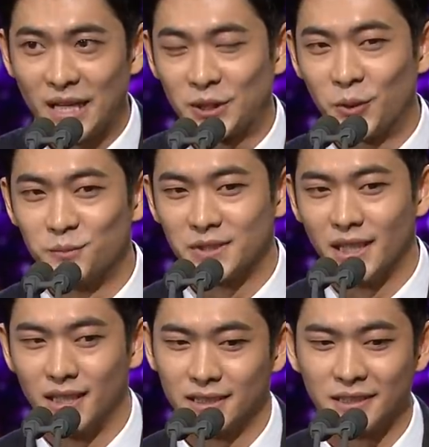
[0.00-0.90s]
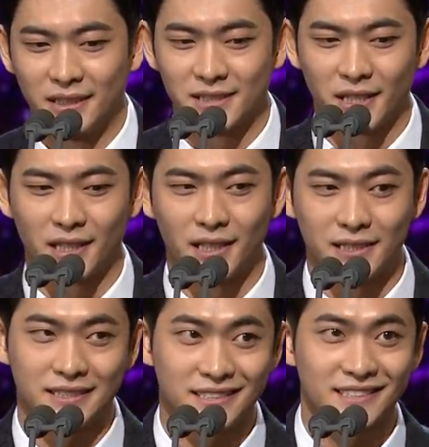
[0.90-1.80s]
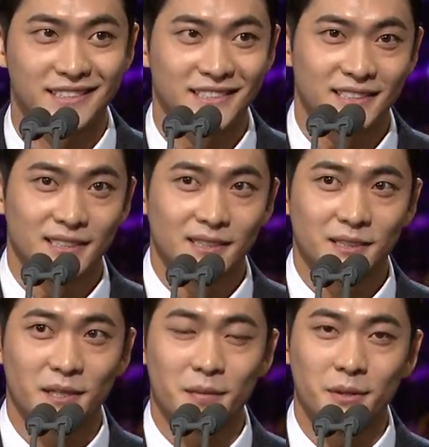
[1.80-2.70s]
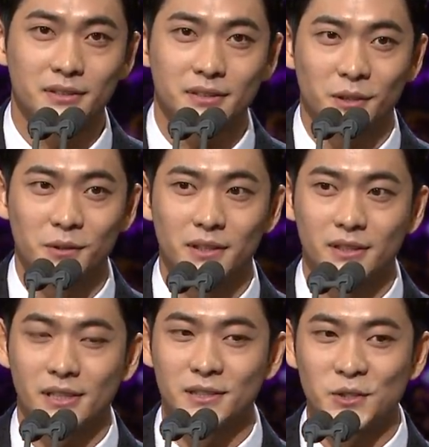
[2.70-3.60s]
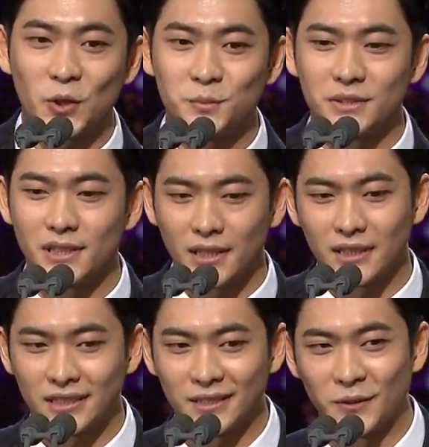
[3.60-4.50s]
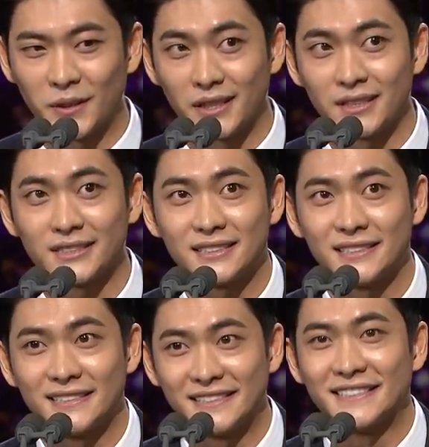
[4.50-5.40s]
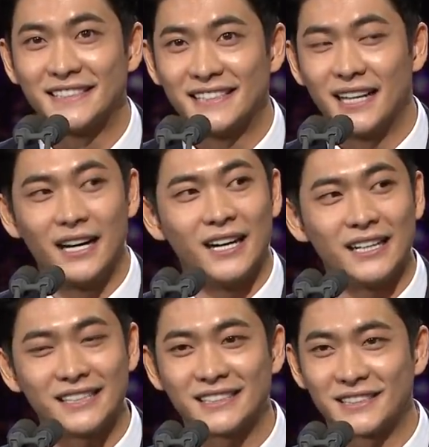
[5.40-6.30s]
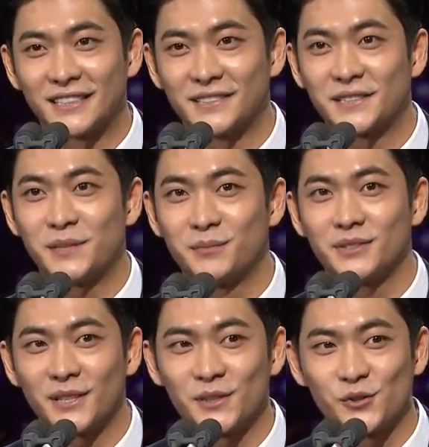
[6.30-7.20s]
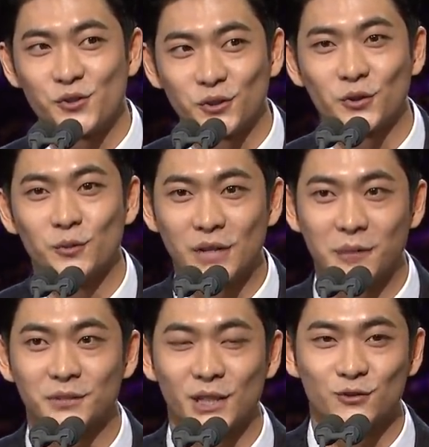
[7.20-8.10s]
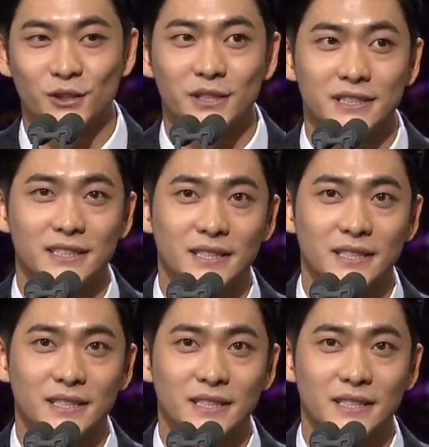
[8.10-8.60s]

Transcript: 강태호입니다. 네, 제가 KBS 연기대상은 처음인데, 이렇게, 아, 이렇게 뜻깊은 상을 주셔서 너무 감사하고요.